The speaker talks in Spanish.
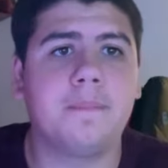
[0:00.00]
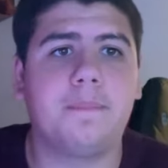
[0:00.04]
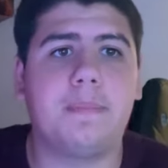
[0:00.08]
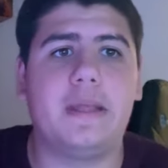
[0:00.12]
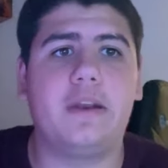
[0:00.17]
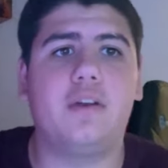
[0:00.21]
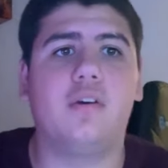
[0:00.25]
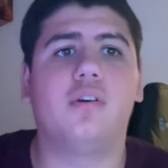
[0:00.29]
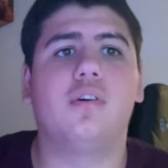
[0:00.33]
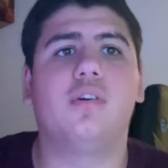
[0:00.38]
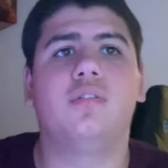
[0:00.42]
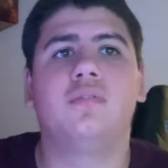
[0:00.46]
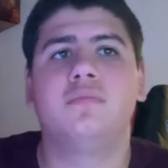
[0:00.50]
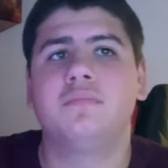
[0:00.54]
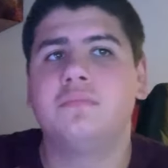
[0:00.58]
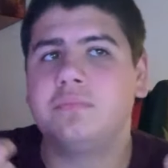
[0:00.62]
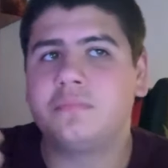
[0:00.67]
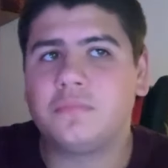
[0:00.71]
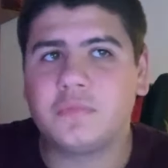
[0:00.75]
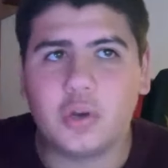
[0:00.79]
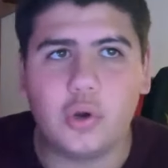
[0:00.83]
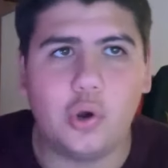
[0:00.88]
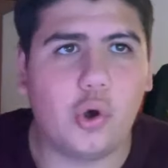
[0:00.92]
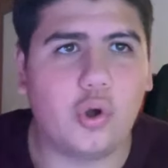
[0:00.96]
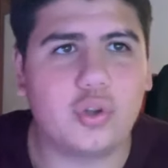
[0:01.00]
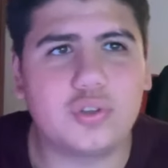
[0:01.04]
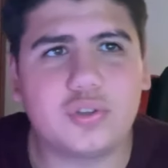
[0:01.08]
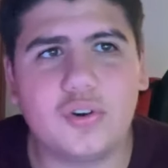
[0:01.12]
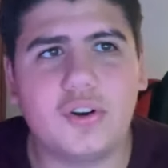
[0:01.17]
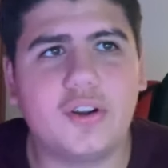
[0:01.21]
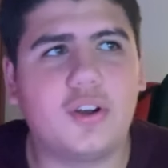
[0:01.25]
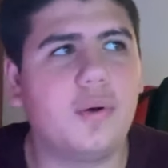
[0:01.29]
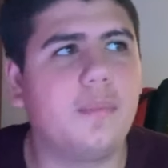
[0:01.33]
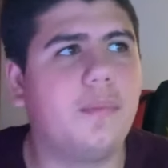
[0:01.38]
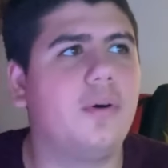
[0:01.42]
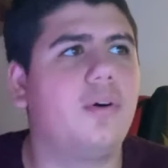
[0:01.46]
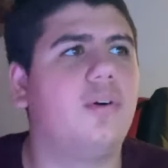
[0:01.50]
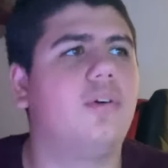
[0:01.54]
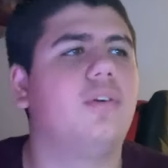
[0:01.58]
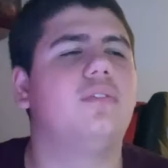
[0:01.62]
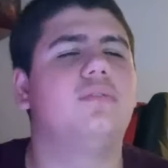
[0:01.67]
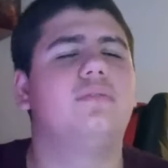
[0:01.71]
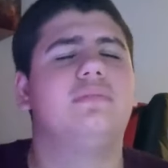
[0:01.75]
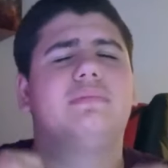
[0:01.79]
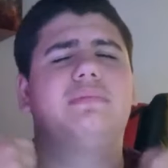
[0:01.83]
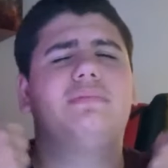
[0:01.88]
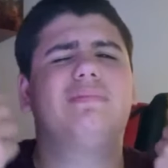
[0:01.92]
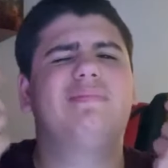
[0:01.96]
pero lo otro es
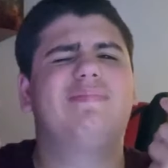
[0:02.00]
como,